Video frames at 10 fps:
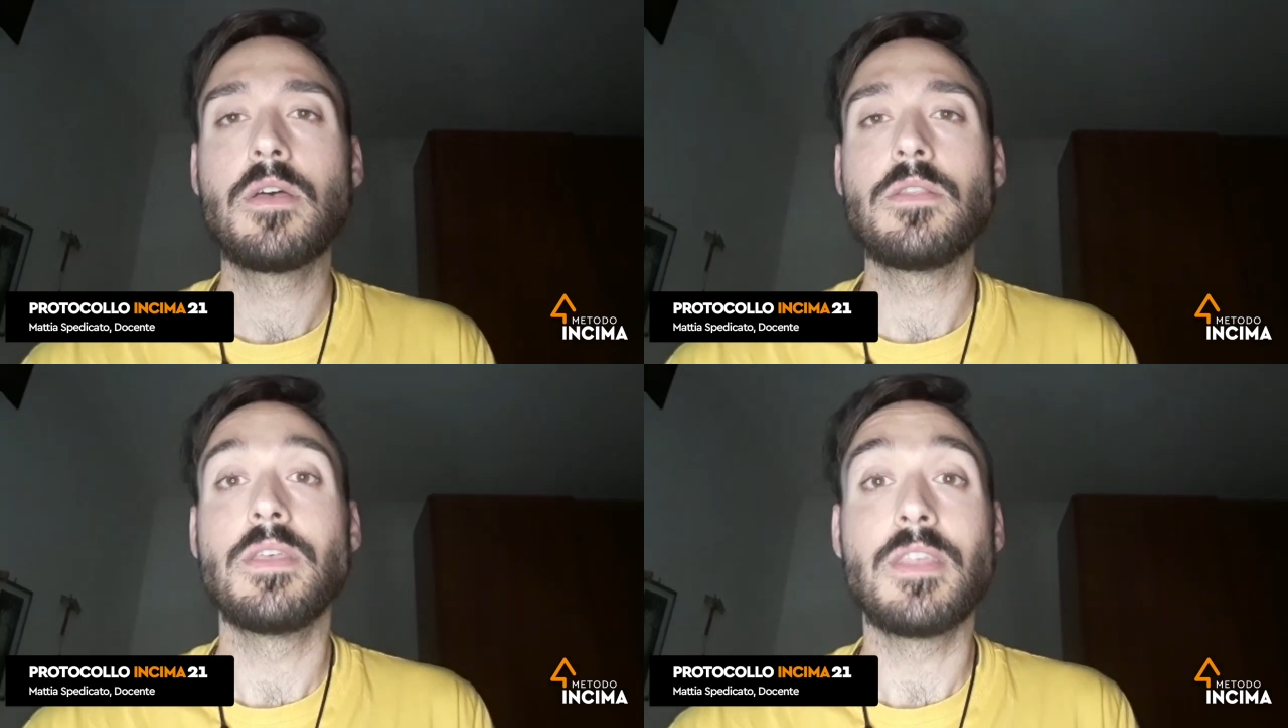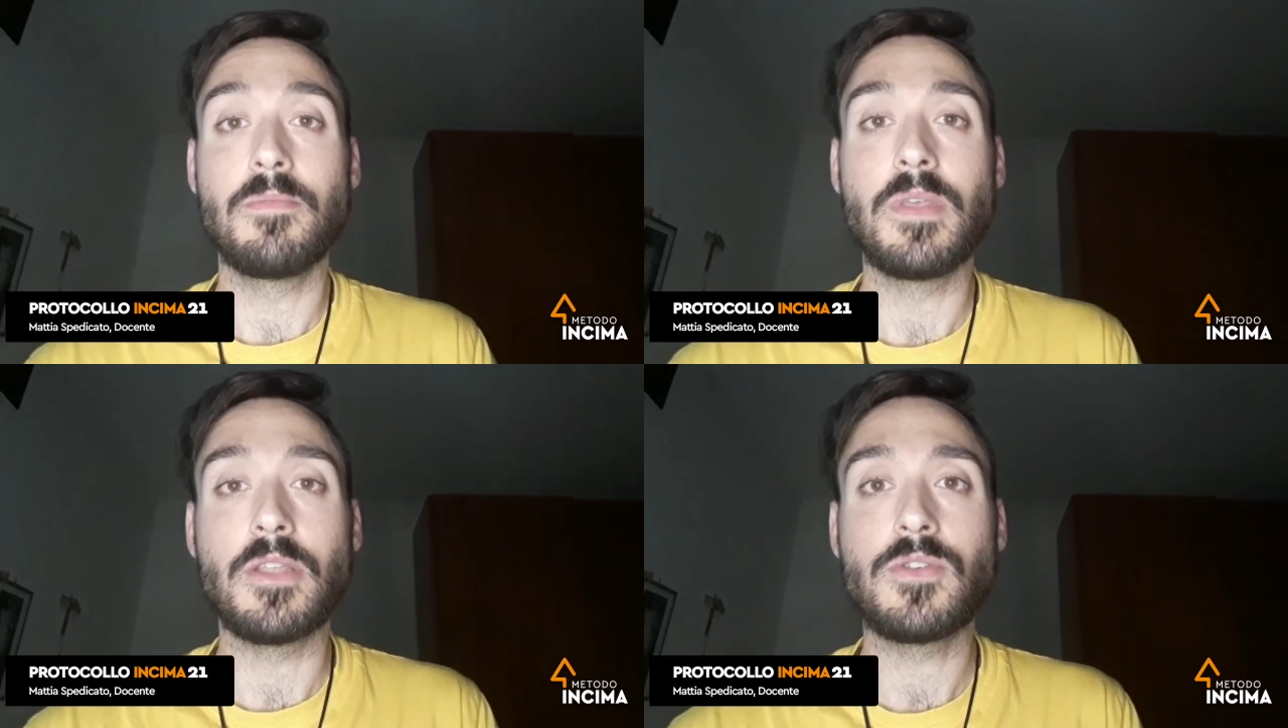
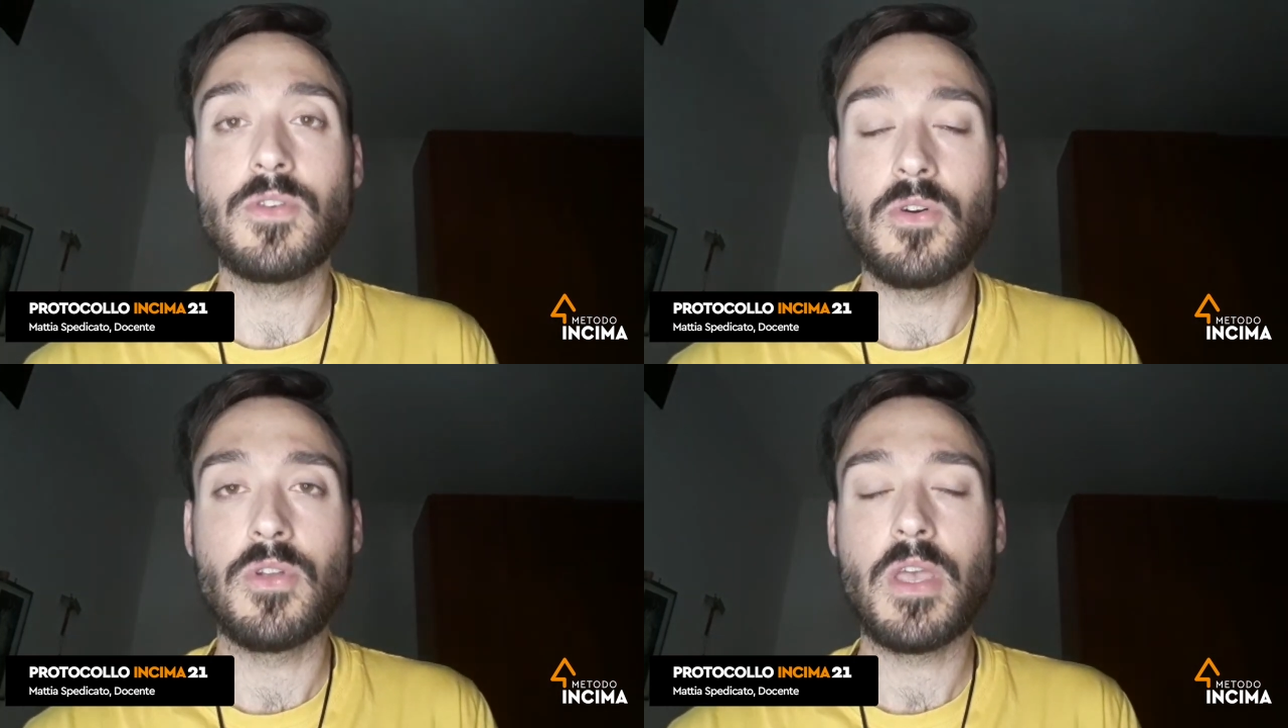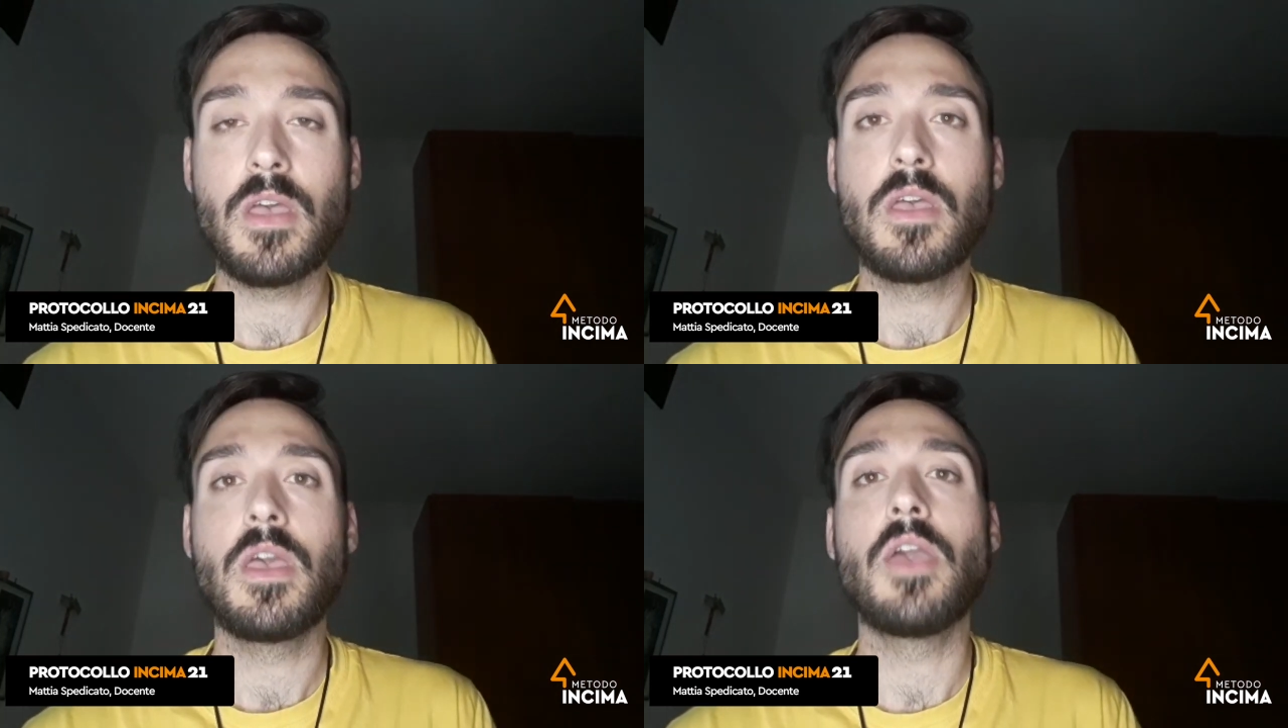
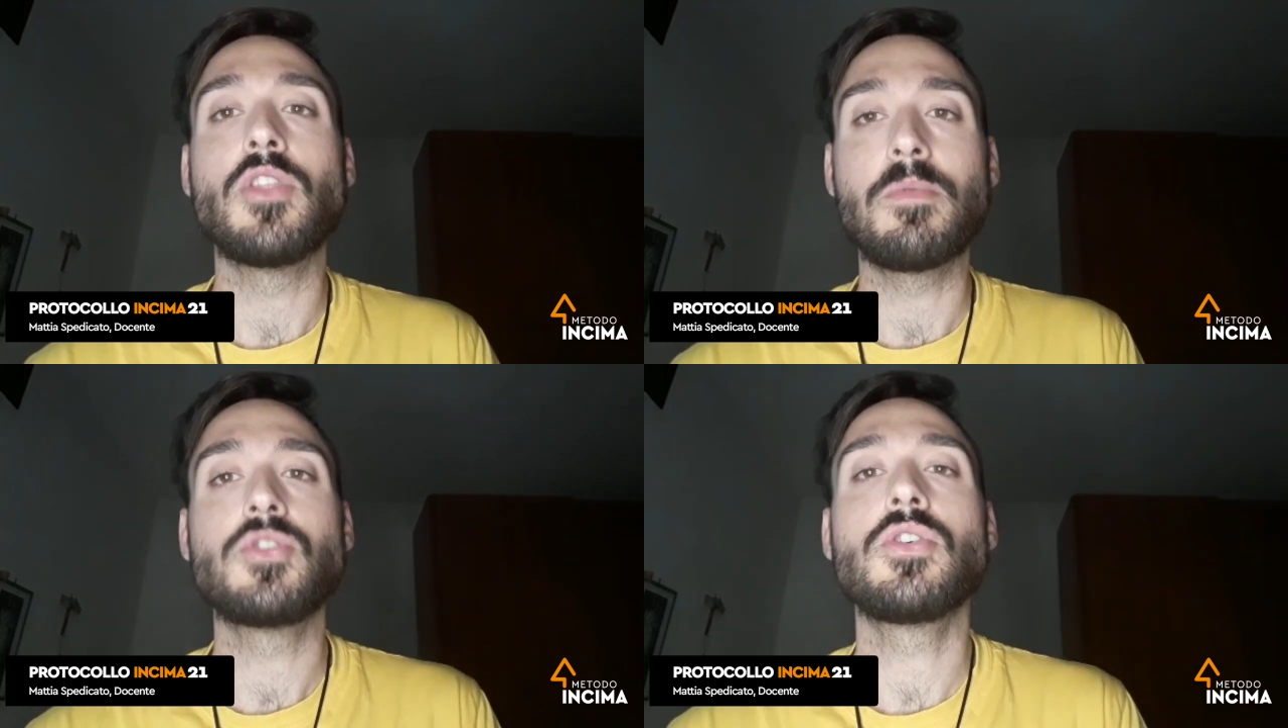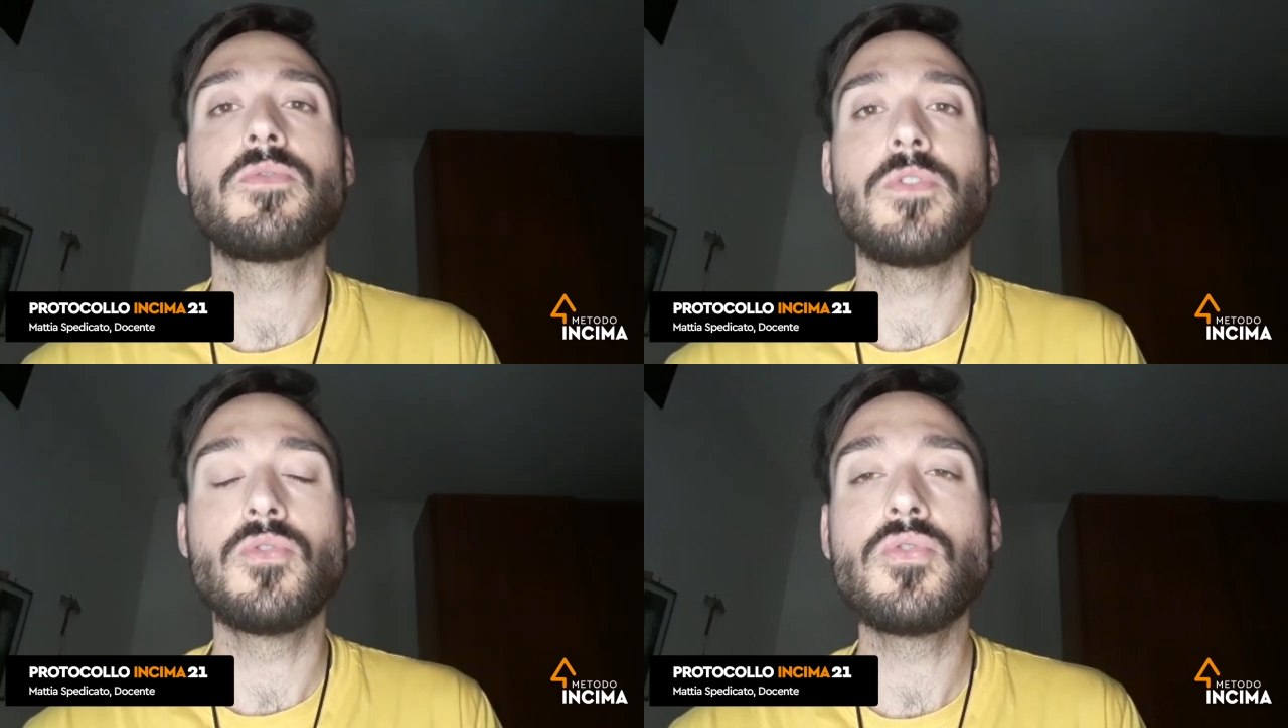determinazione e una maggior
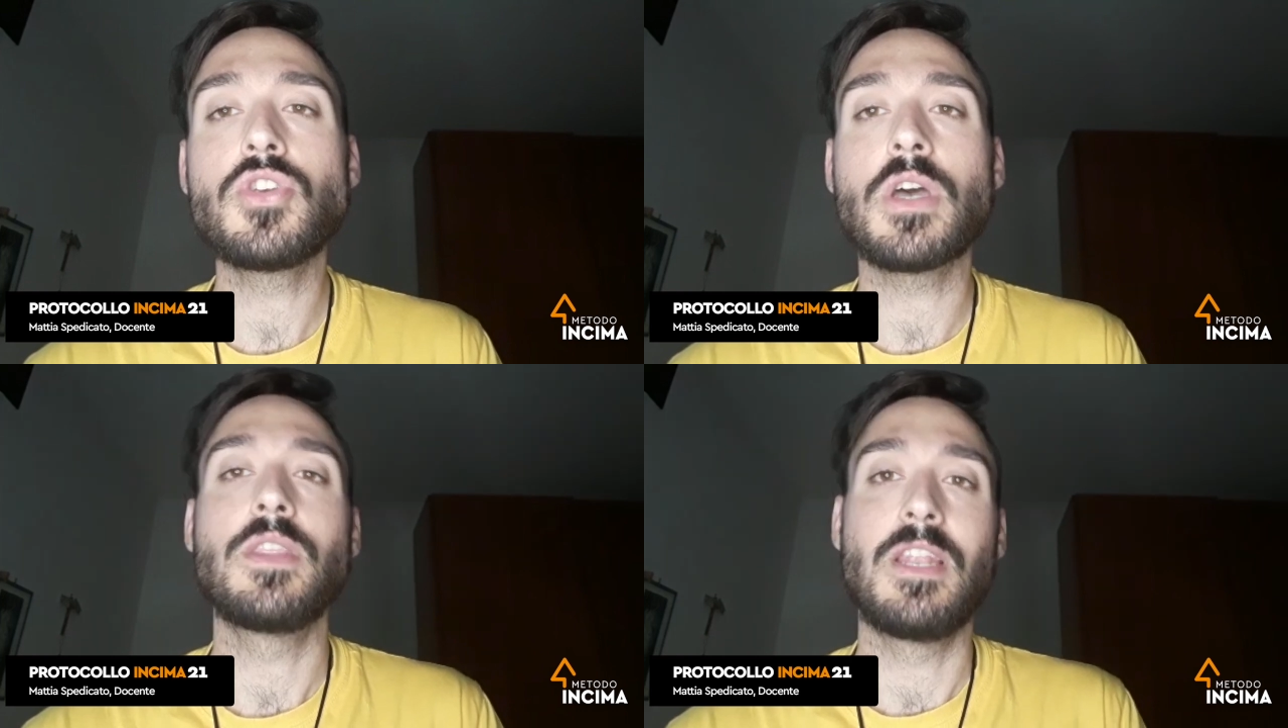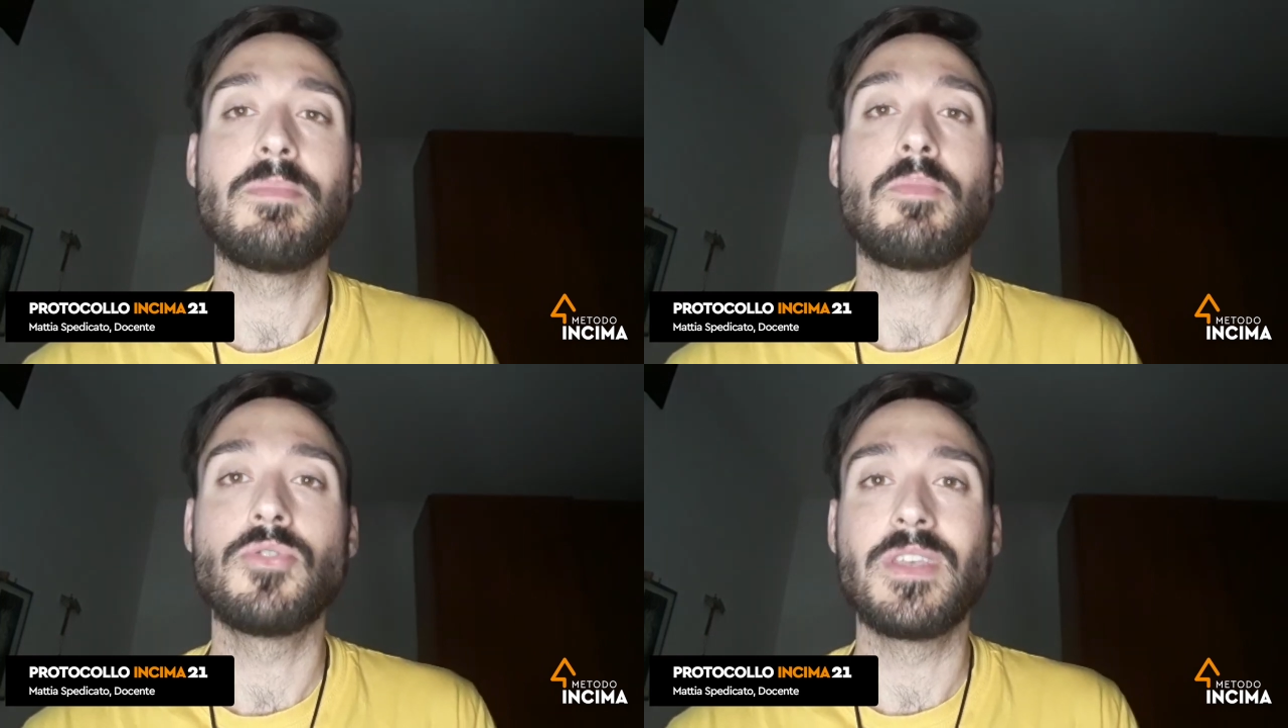fiducia nelle
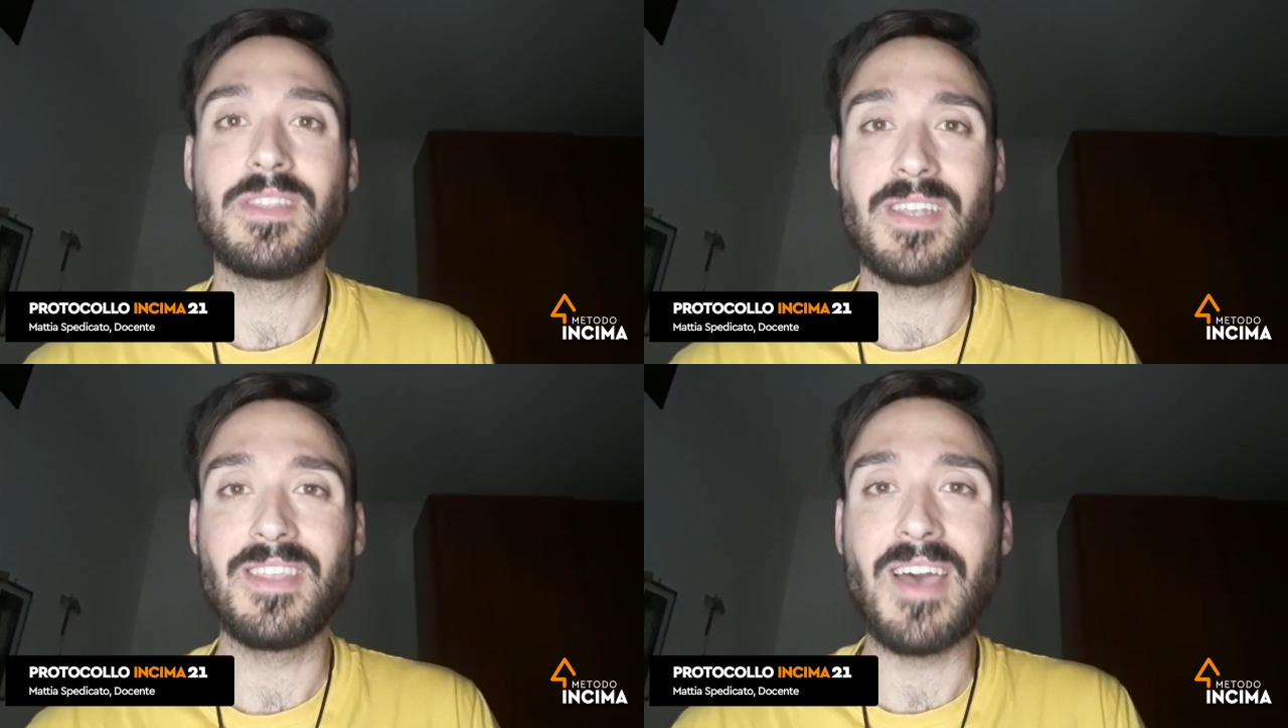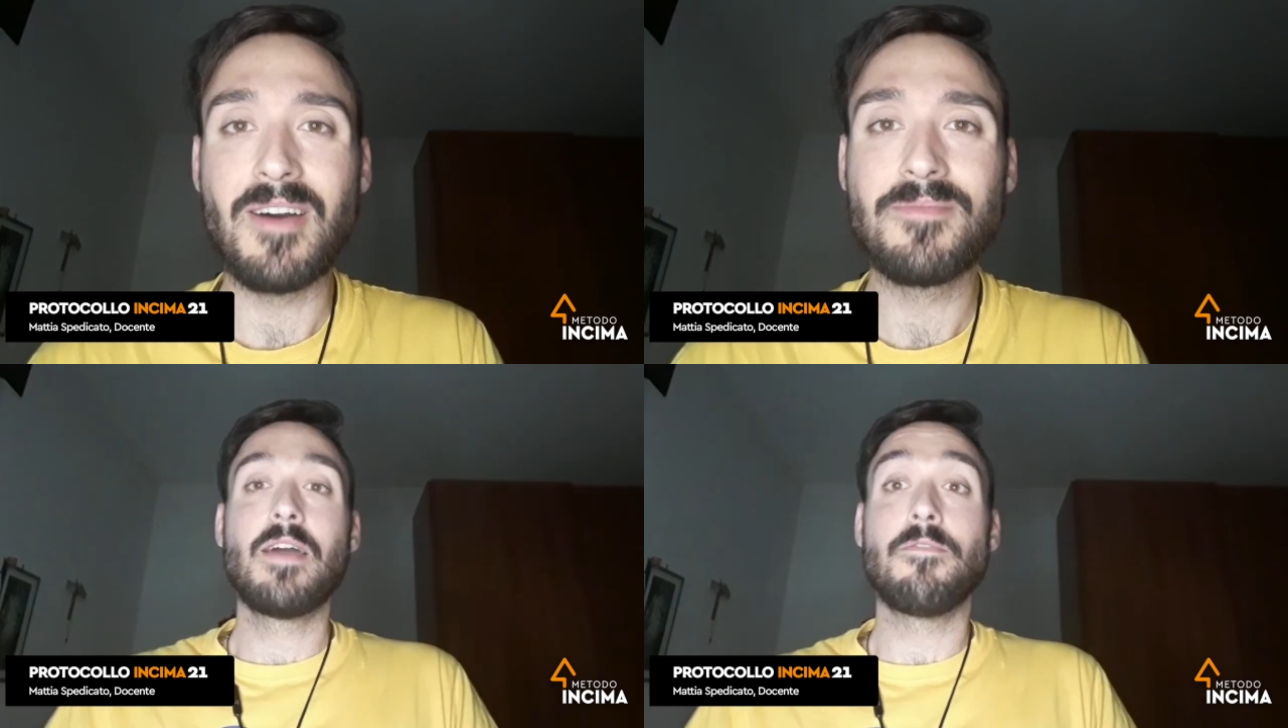mie potenzialità.